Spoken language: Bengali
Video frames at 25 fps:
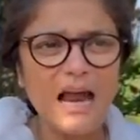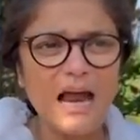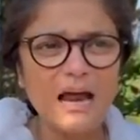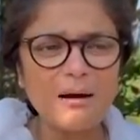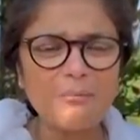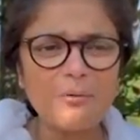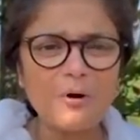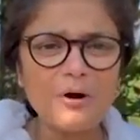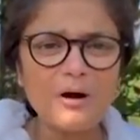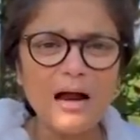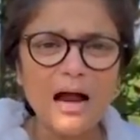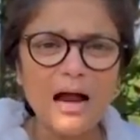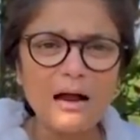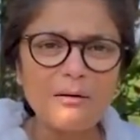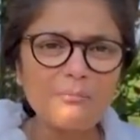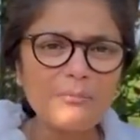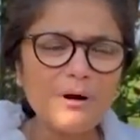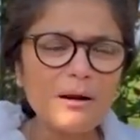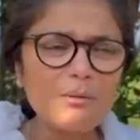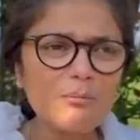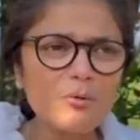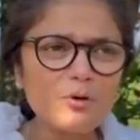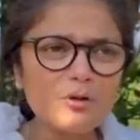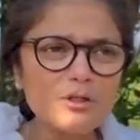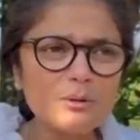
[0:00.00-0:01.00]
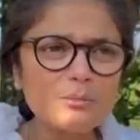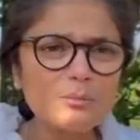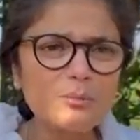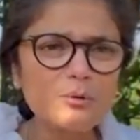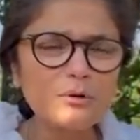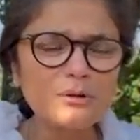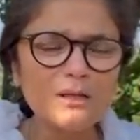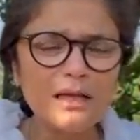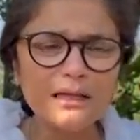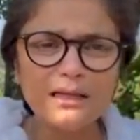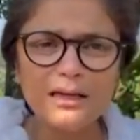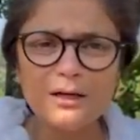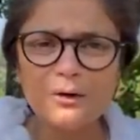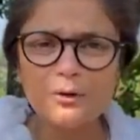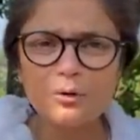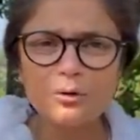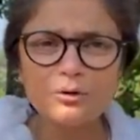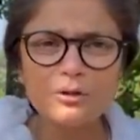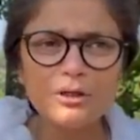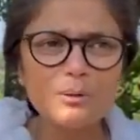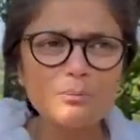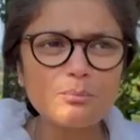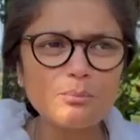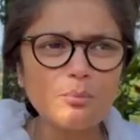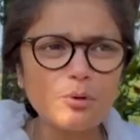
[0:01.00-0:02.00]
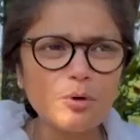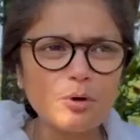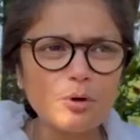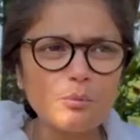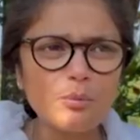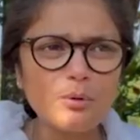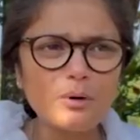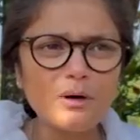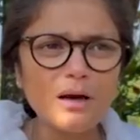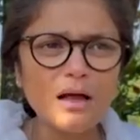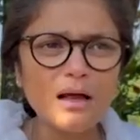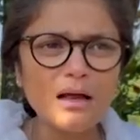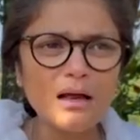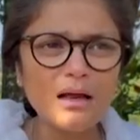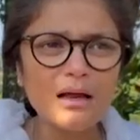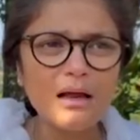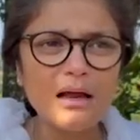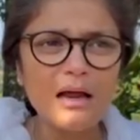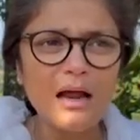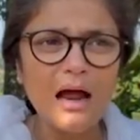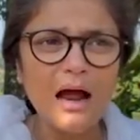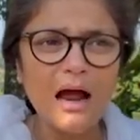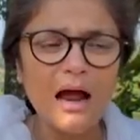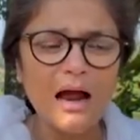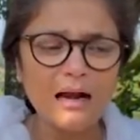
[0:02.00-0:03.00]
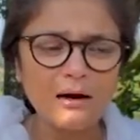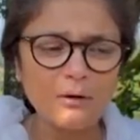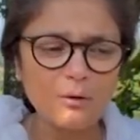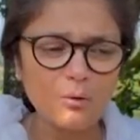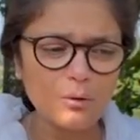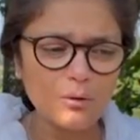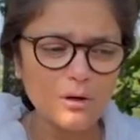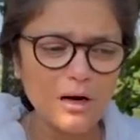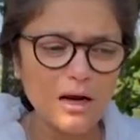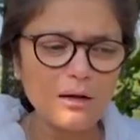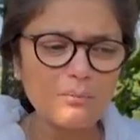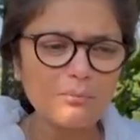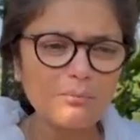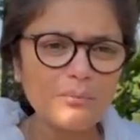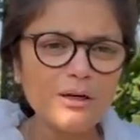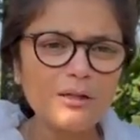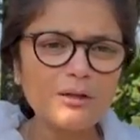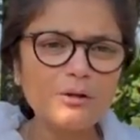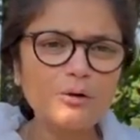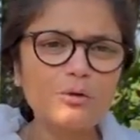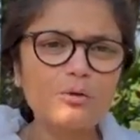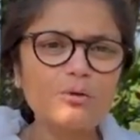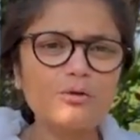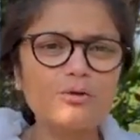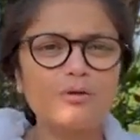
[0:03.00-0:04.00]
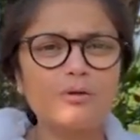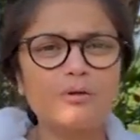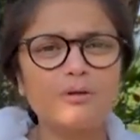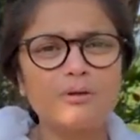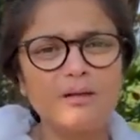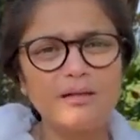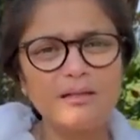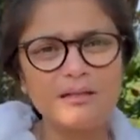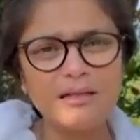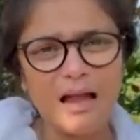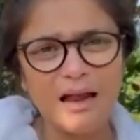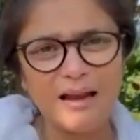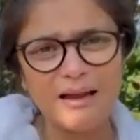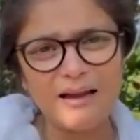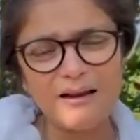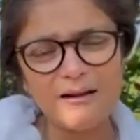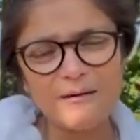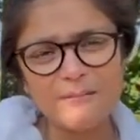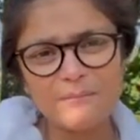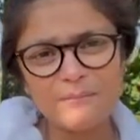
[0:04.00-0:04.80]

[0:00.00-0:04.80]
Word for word: এবং আমরা মজিবুরদাকে কোনোদিন ভুলবো না আর ওনার মৃত্যুর জন্য দায়ী